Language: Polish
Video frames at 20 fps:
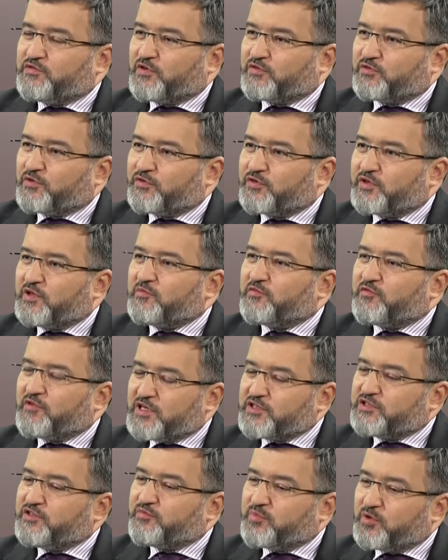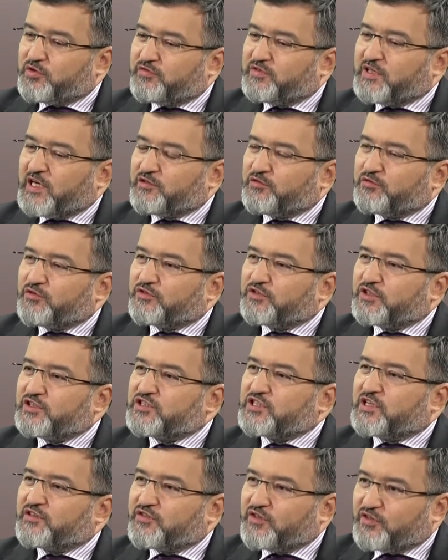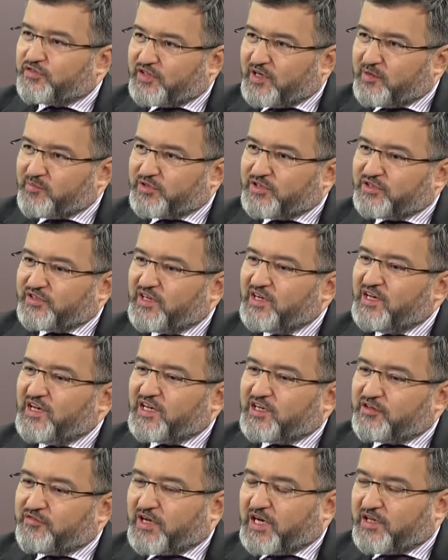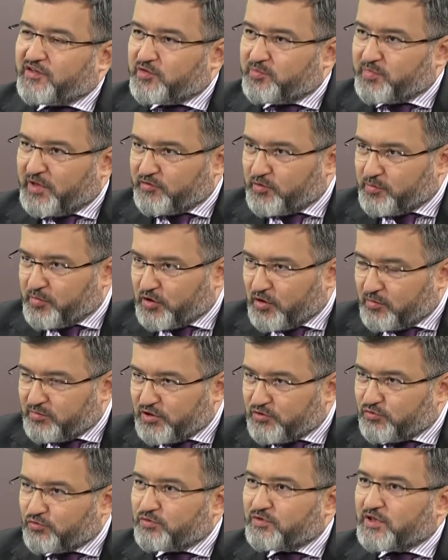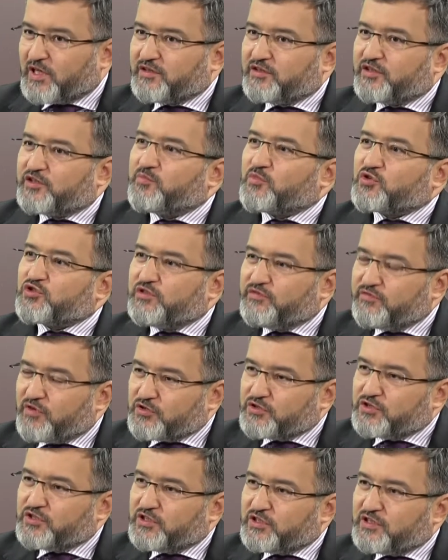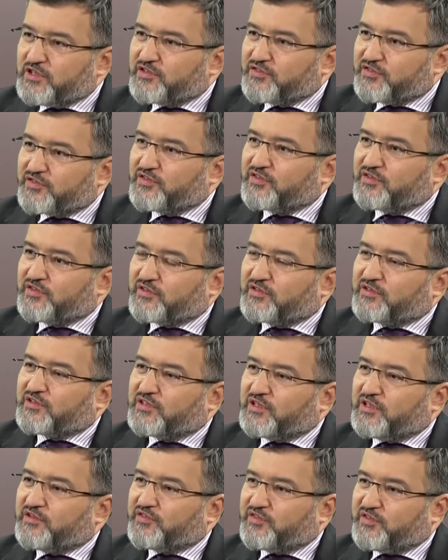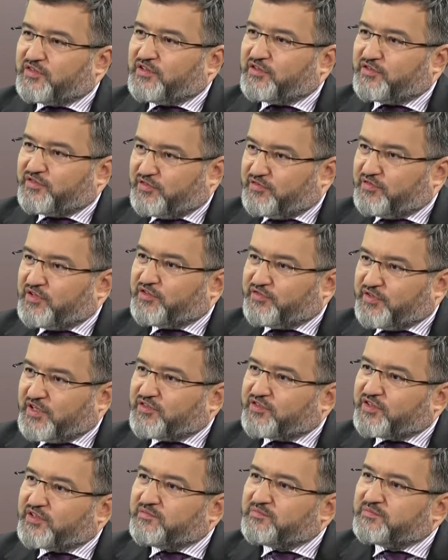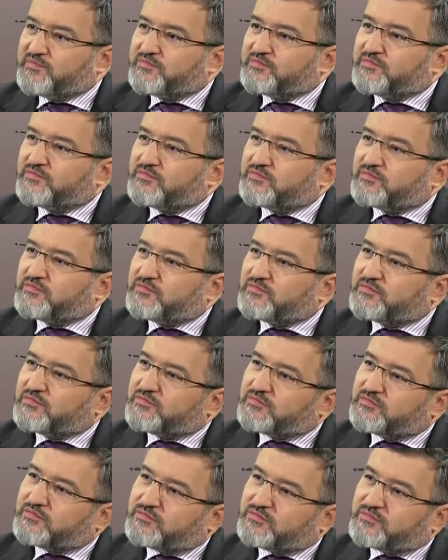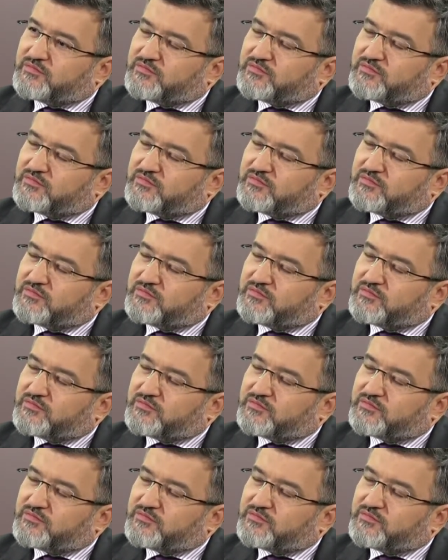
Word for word: W związku z tym właśnie w porównaniu porównaniu dotychczas dostępnych gwarancji, prawdopodobnie tutaj tych możliwości jest, e, jest, jest, jest więcej. No właśnie, jakimi, jakimi